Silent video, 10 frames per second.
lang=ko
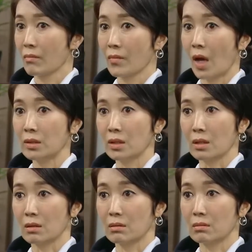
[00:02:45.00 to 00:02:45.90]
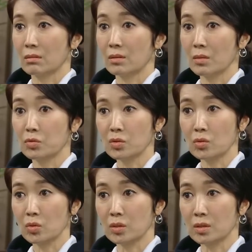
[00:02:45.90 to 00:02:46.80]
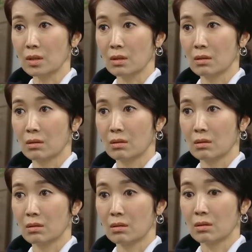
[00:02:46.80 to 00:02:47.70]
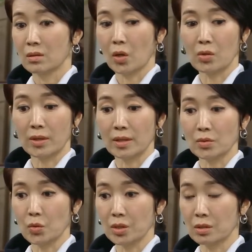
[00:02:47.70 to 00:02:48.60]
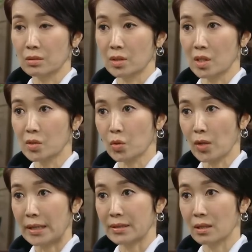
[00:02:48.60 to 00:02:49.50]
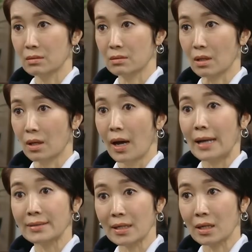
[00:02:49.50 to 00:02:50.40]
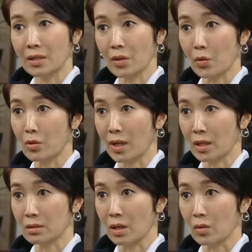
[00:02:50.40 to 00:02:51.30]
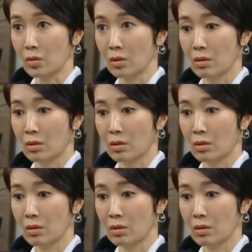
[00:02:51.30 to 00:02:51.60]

아니, 이게 무슨 소리지? 결혼한다는 소리 들은 지 1초도 안 됐는데 한 달 안에 결혼을 하겠다고?